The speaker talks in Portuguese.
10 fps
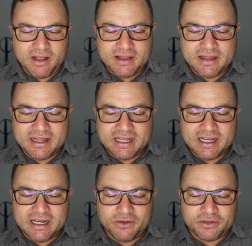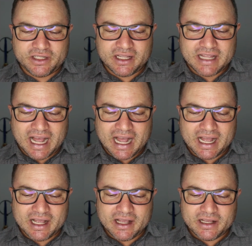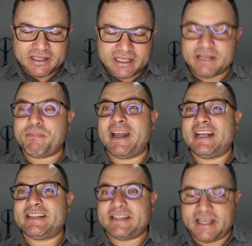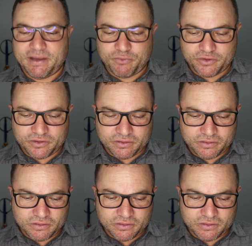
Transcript: não te dá que perecemos.